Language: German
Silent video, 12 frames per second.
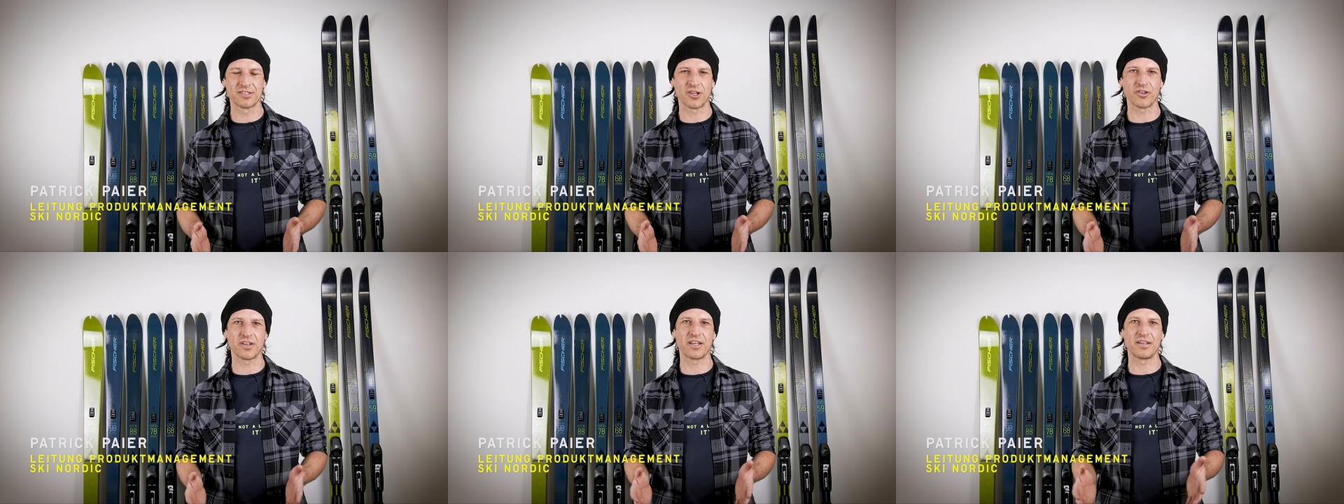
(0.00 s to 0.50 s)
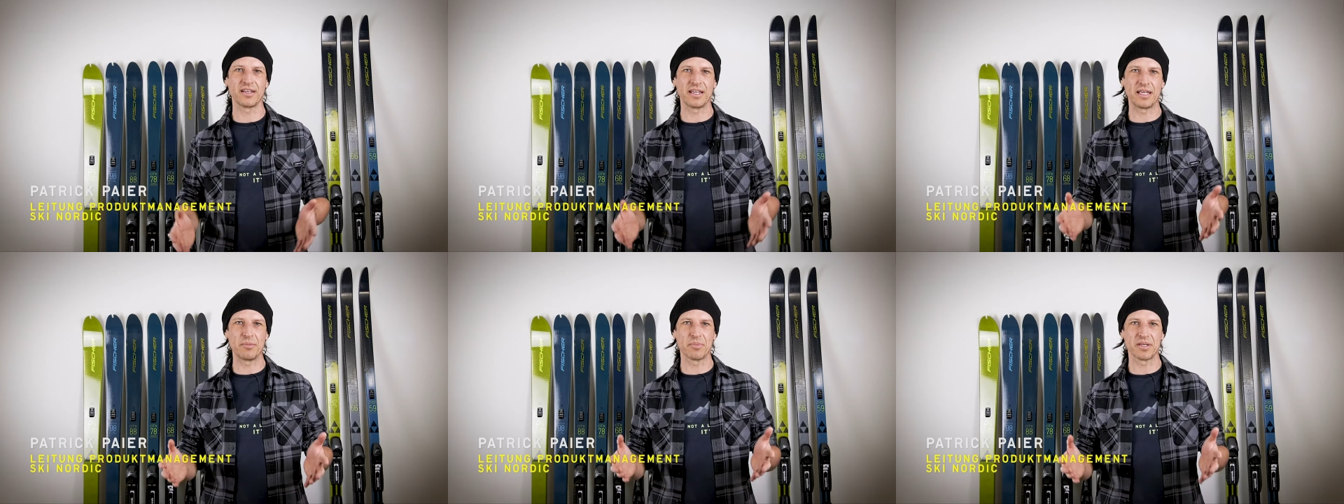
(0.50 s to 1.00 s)
sondern
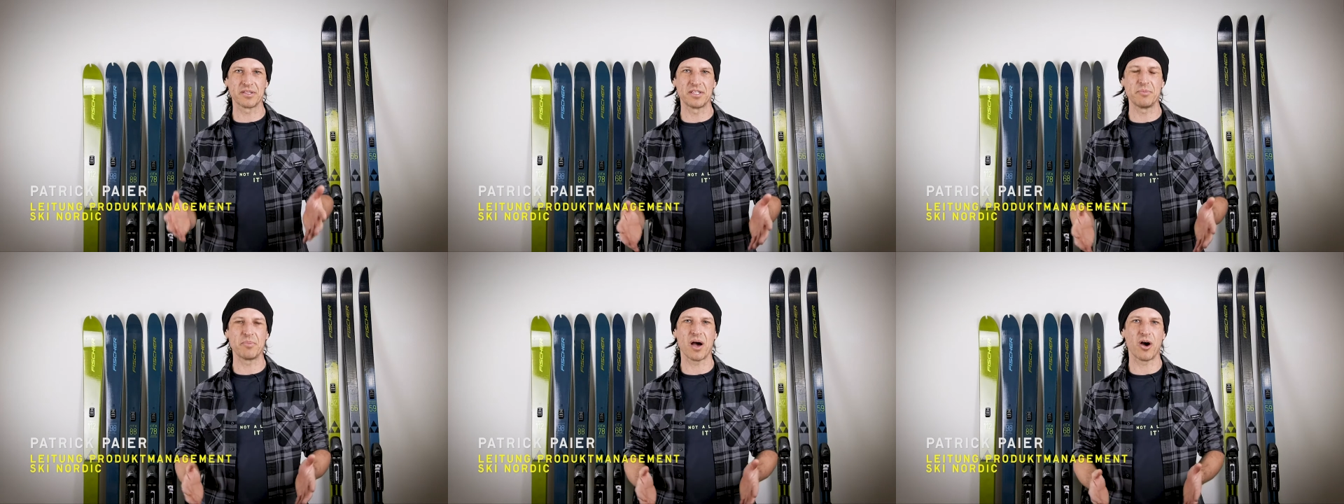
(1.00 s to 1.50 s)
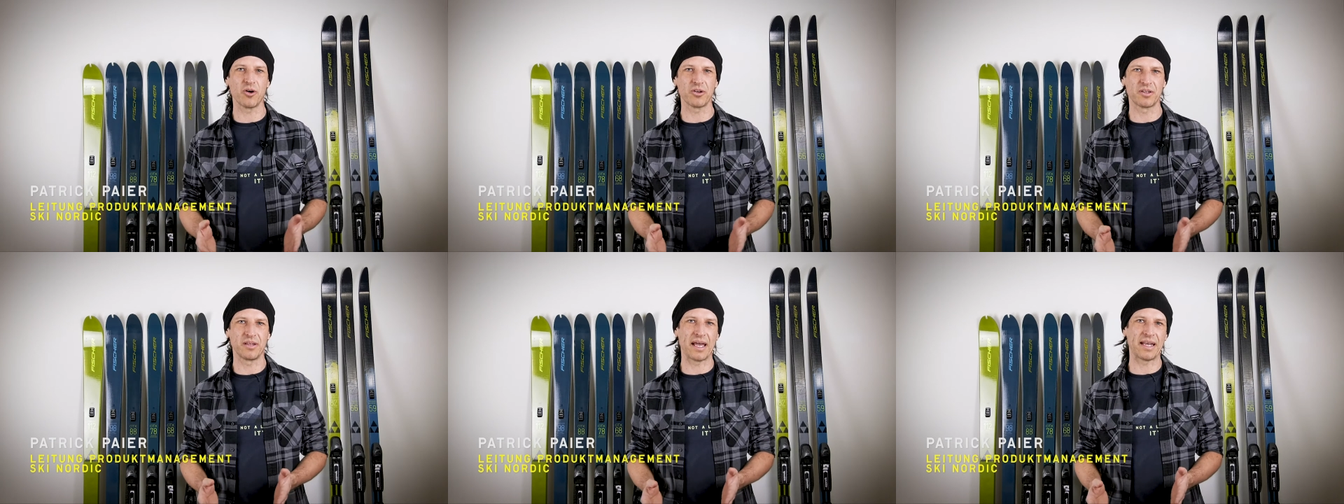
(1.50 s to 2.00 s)
im Prinzip
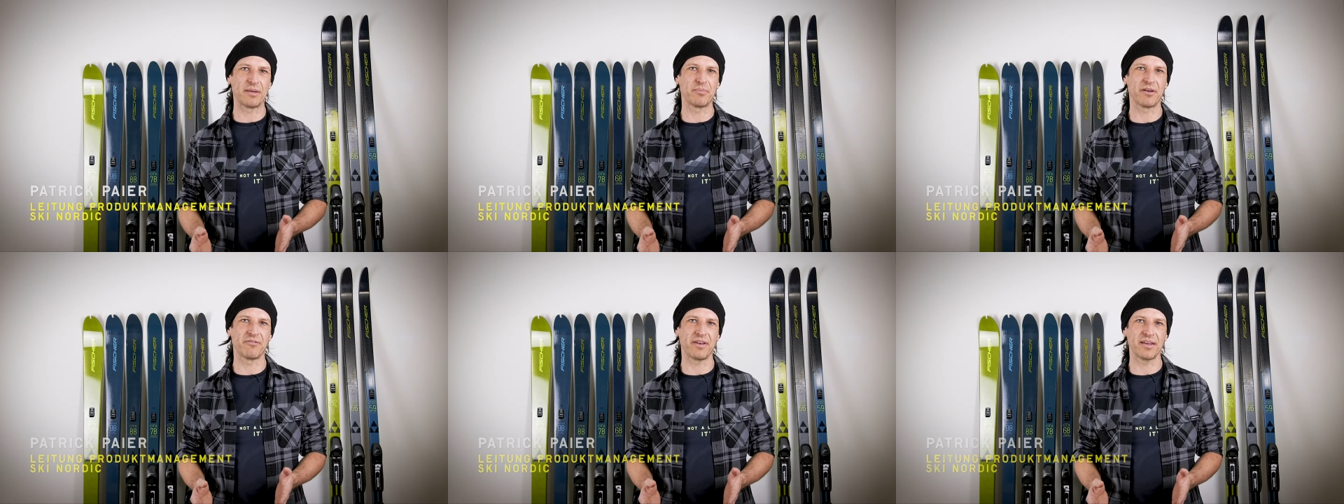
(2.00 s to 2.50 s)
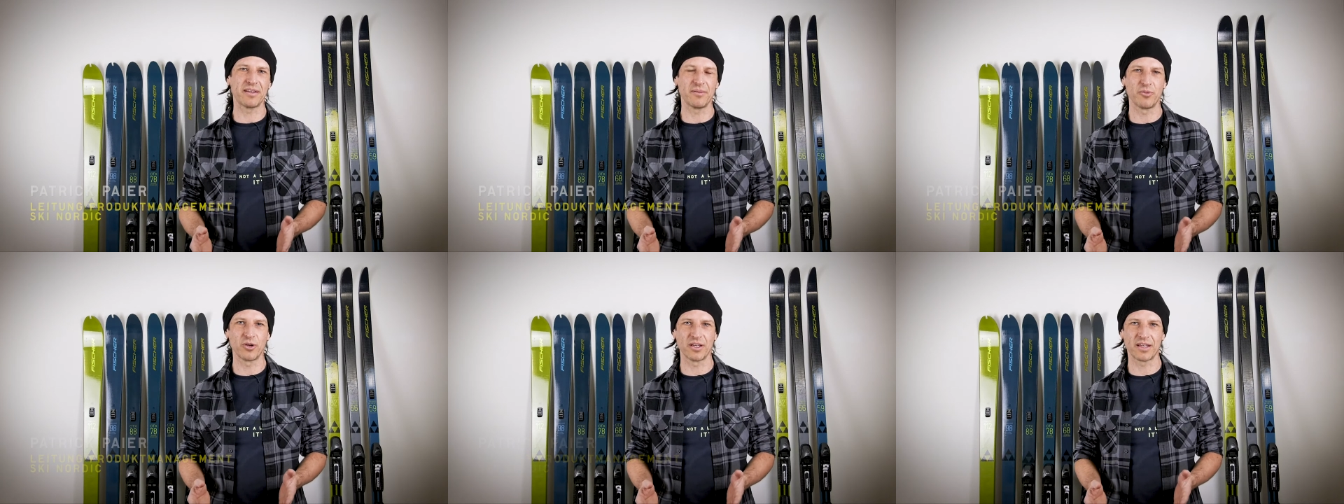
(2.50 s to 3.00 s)
auch eine perfekte
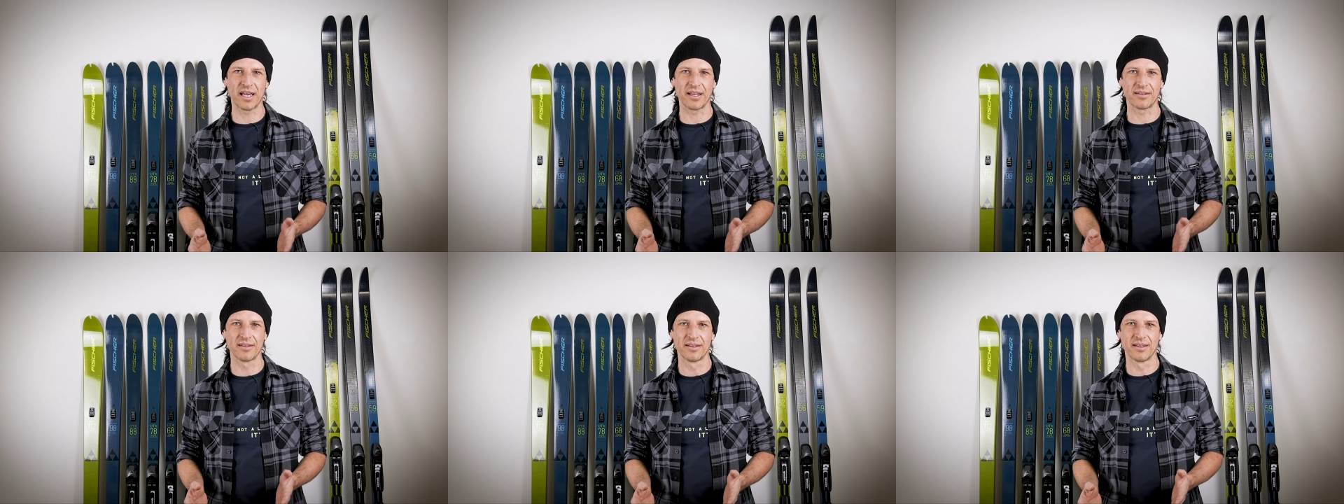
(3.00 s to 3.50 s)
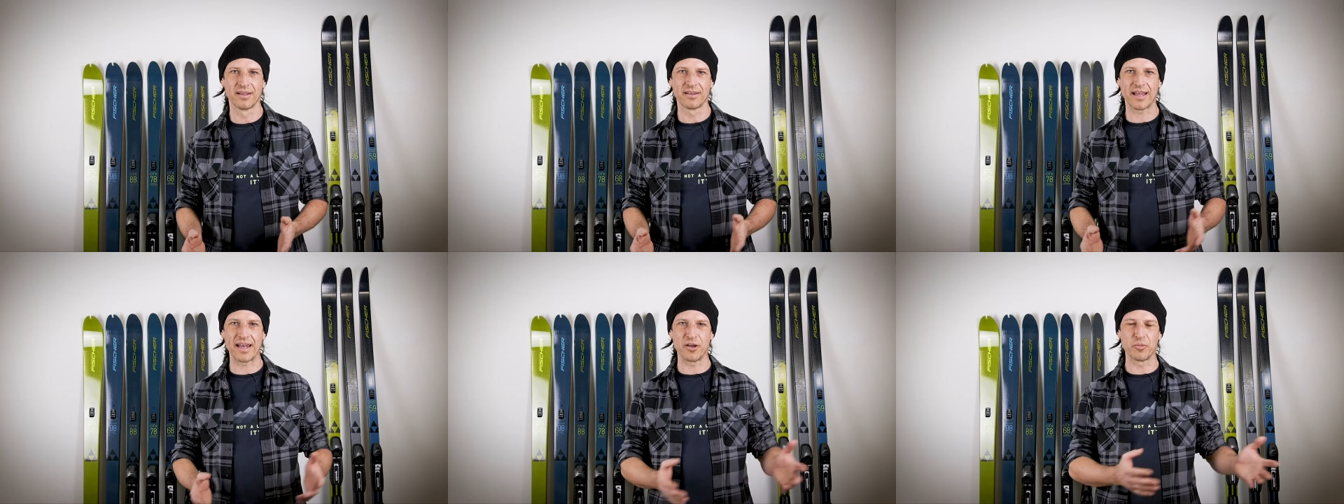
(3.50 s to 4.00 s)
Möglichkeit,
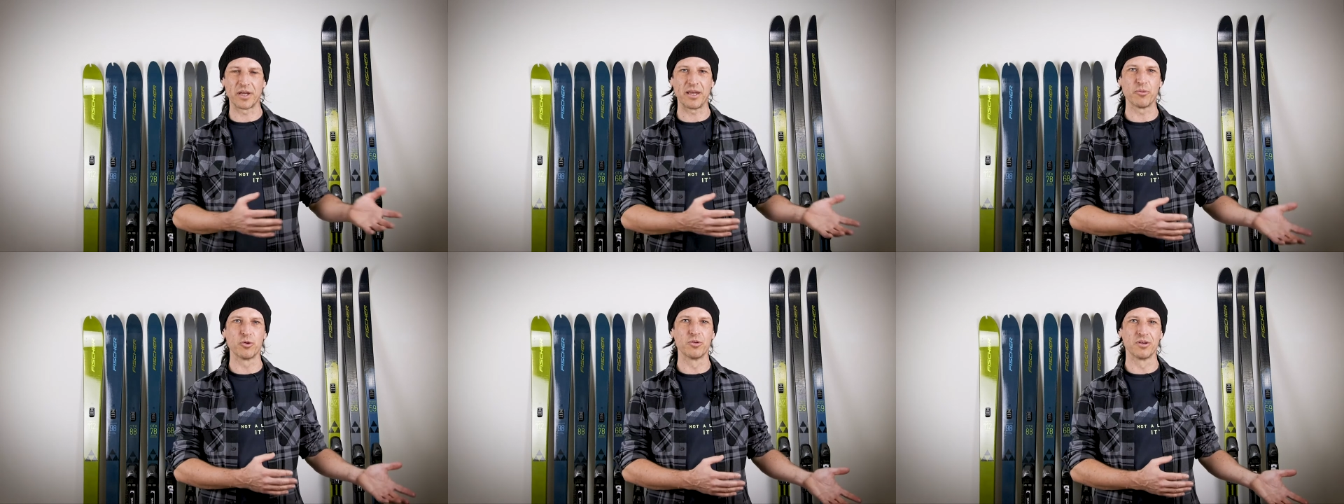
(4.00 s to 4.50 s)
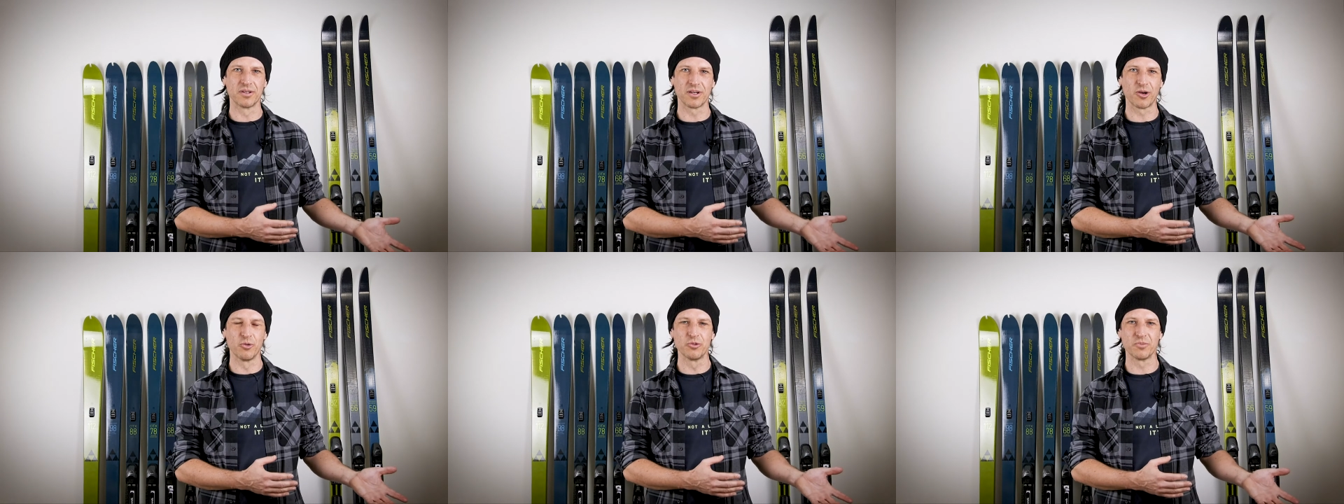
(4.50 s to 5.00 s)
deine Umgebung
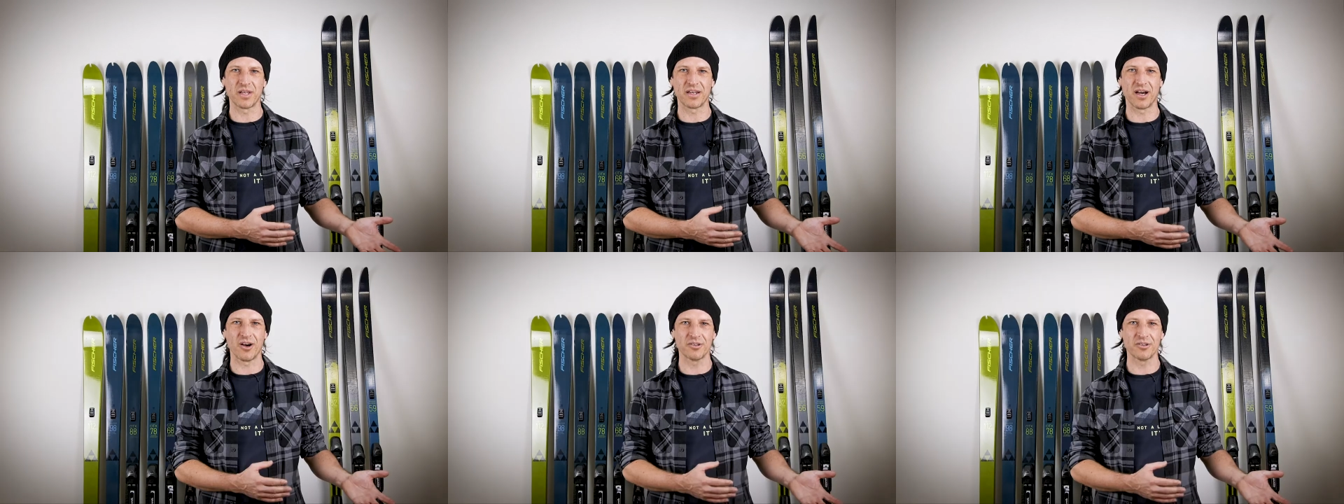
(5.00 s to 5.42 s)
rund um dein